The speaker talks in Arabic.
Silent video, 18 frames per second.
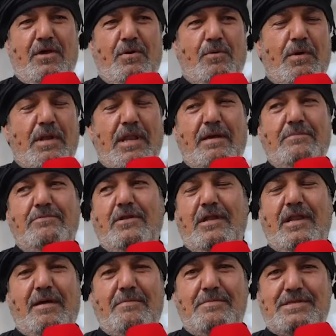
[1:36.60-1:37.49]
والحمد
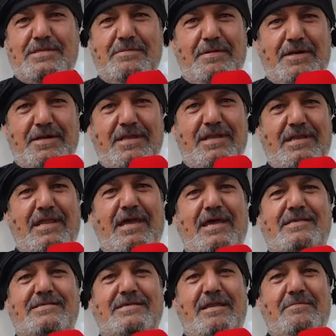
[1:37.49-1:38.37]
لله مستمرين
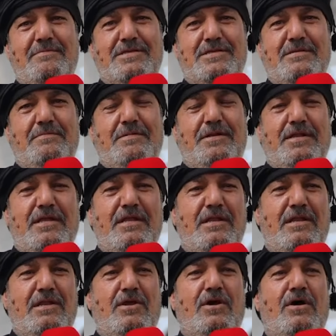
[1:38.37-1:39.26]
لا يزال
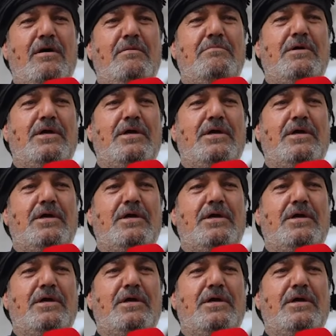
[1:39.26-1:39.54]
مستمرين اليوم